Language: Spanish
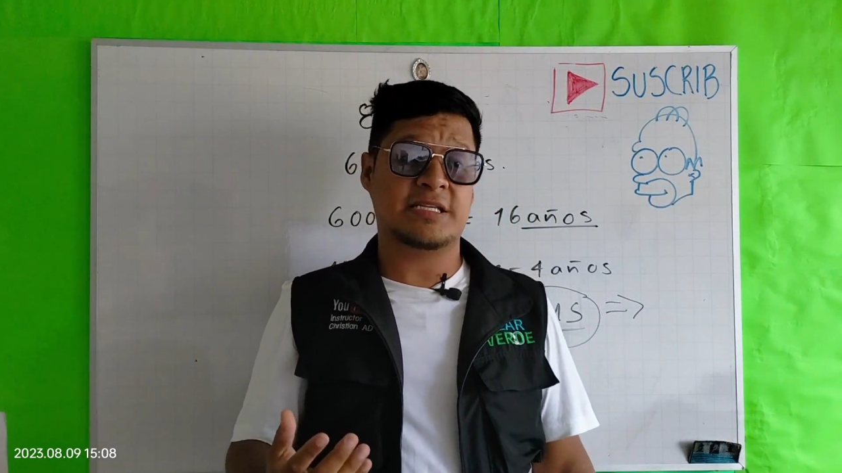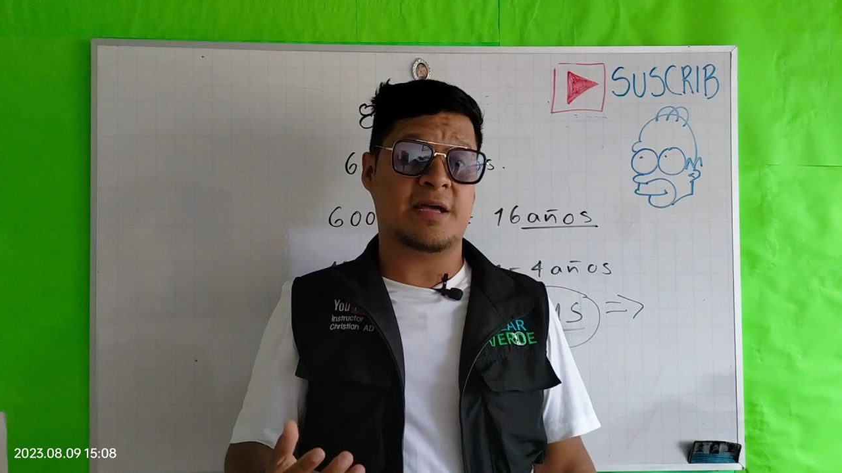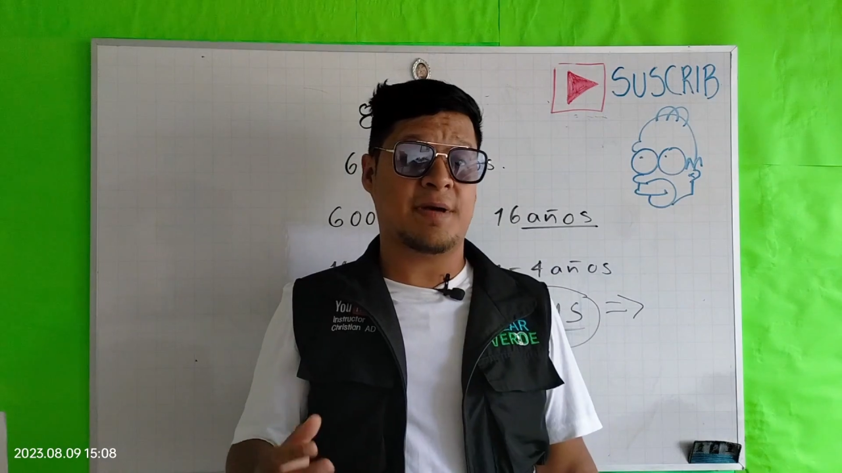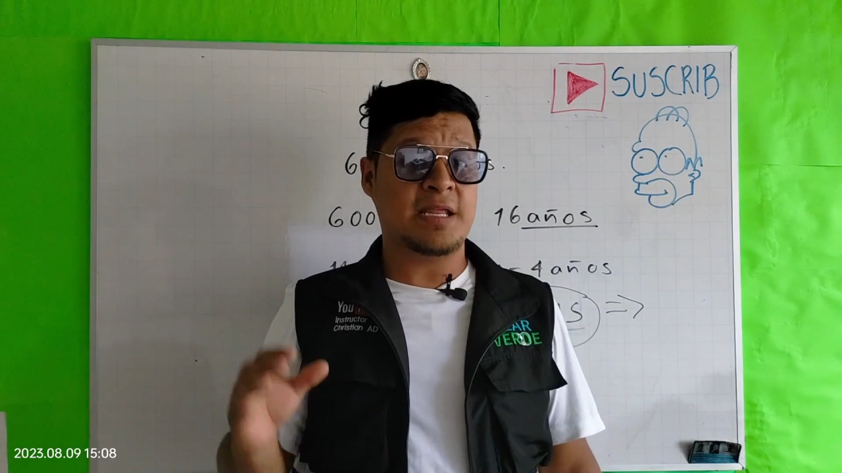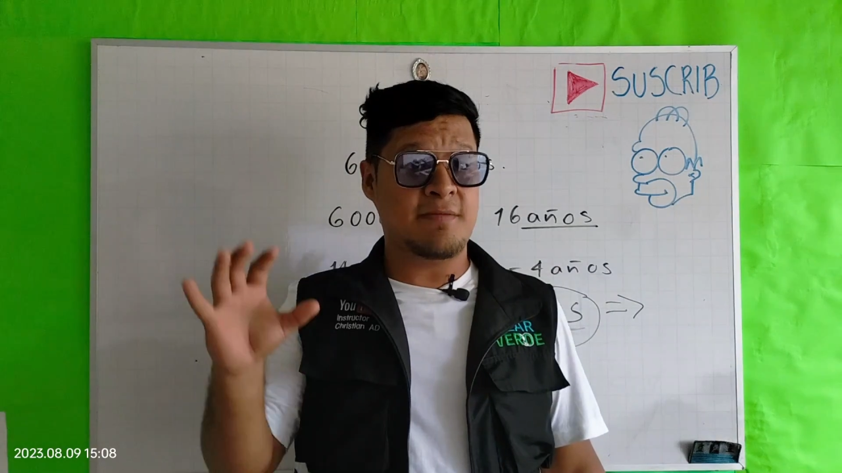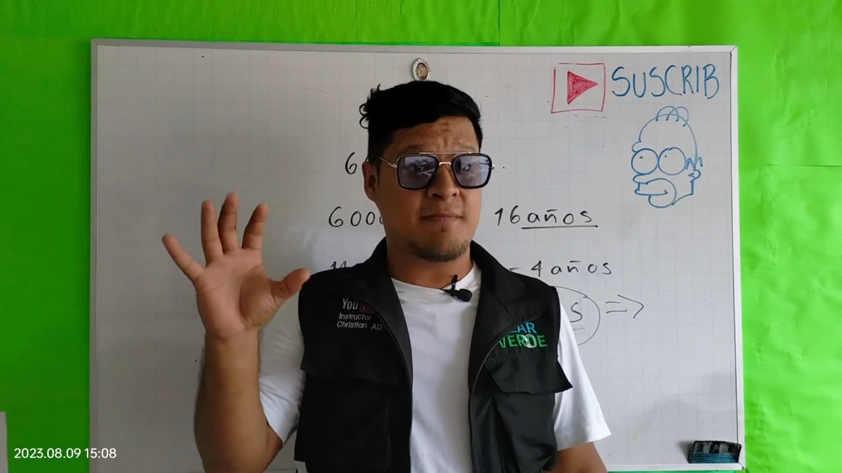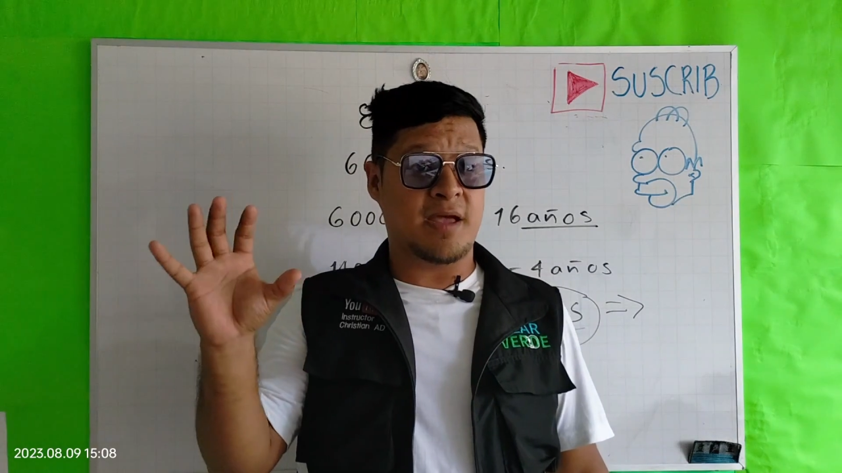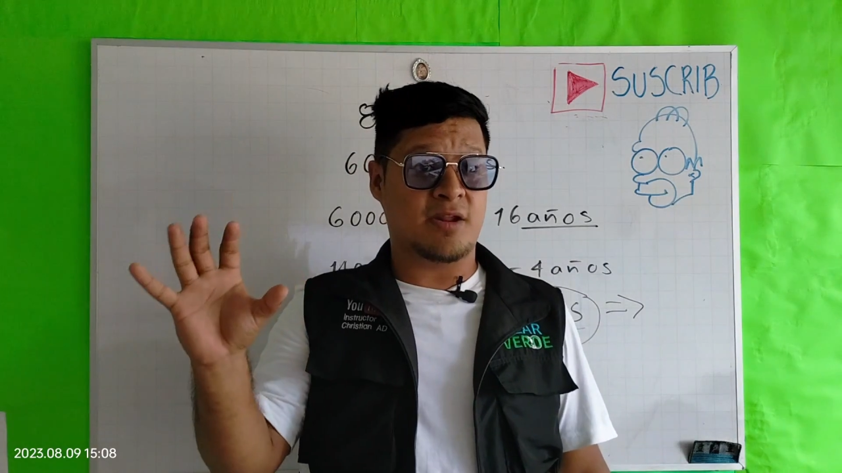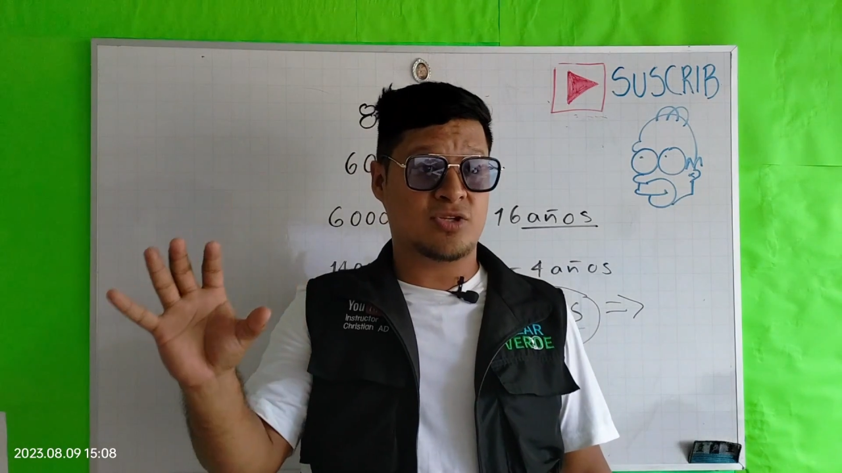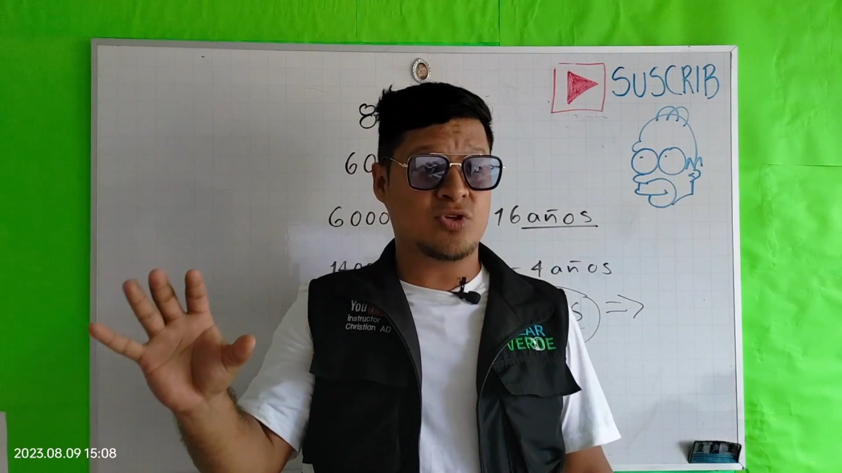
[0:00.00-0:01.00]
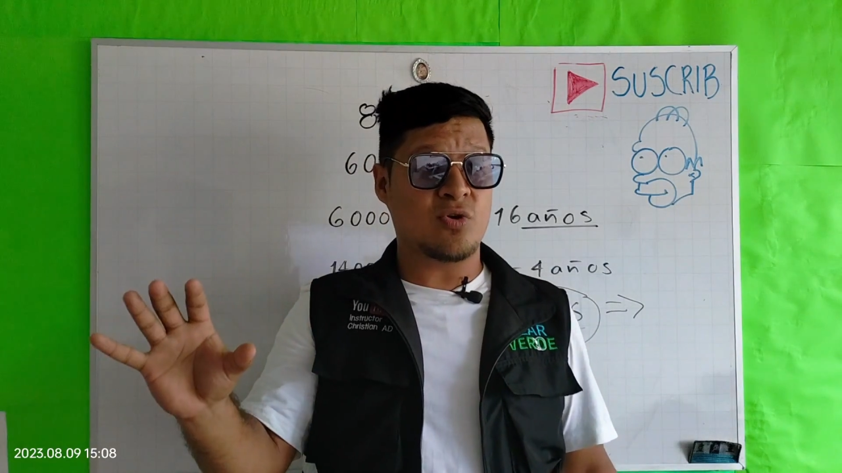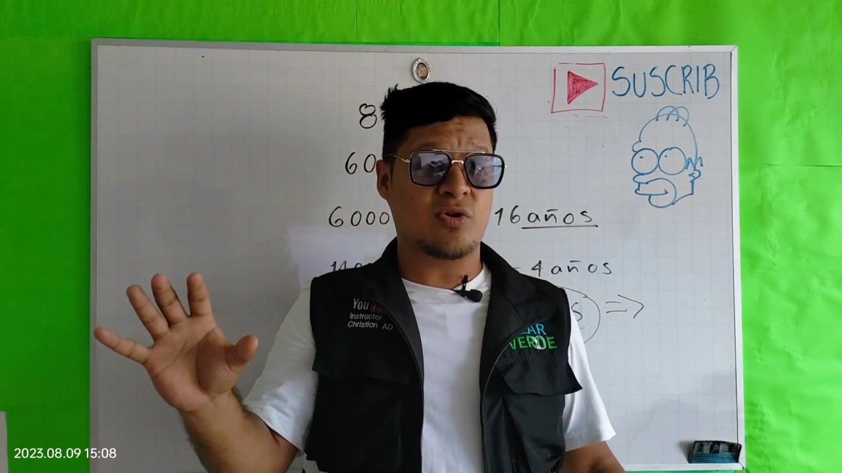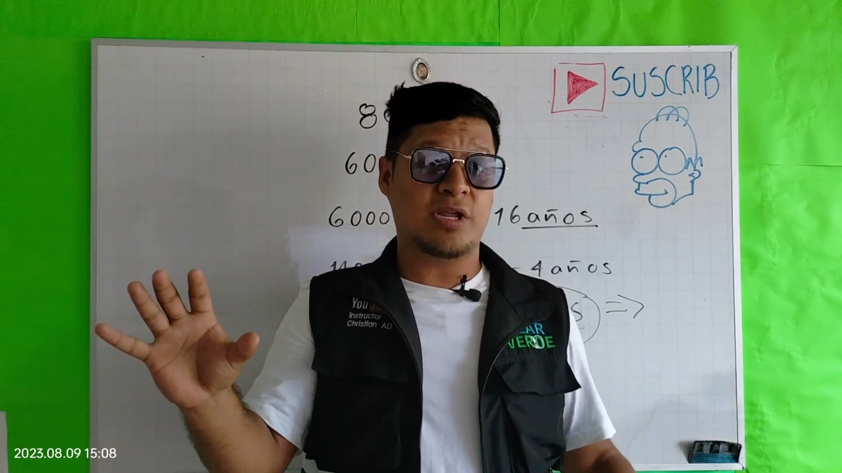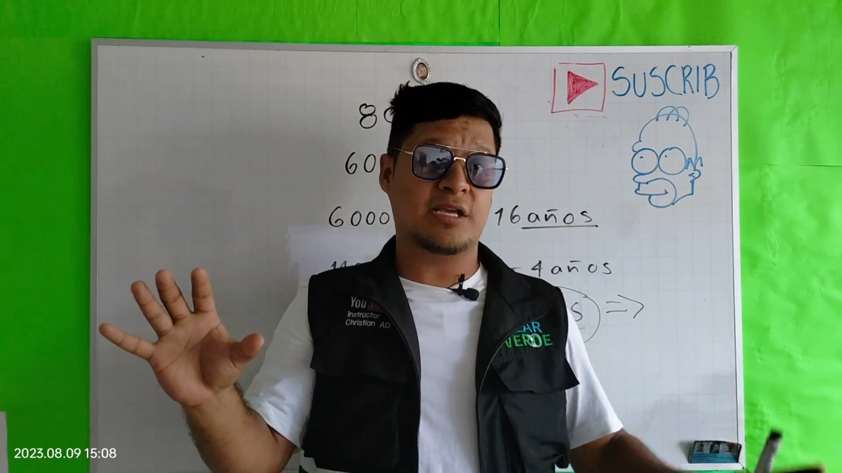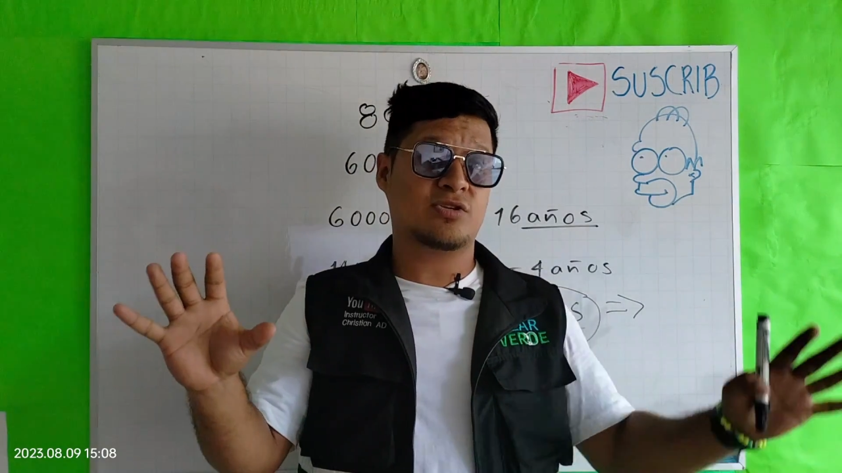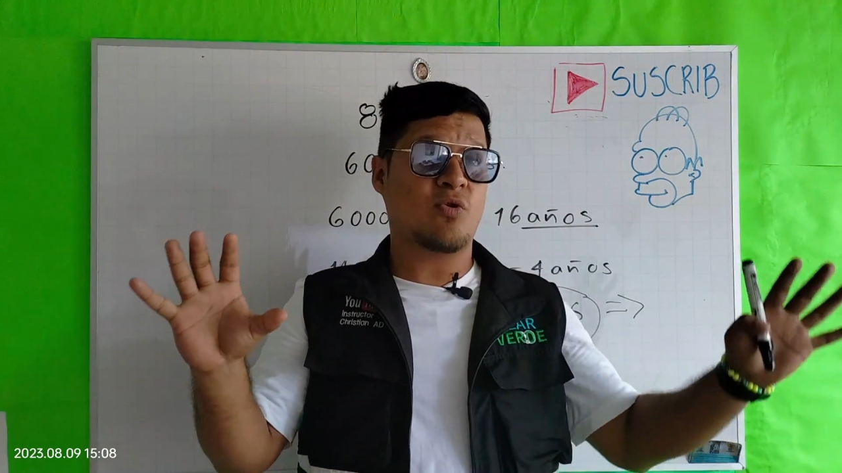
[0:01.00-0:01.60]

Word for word: llaman inversores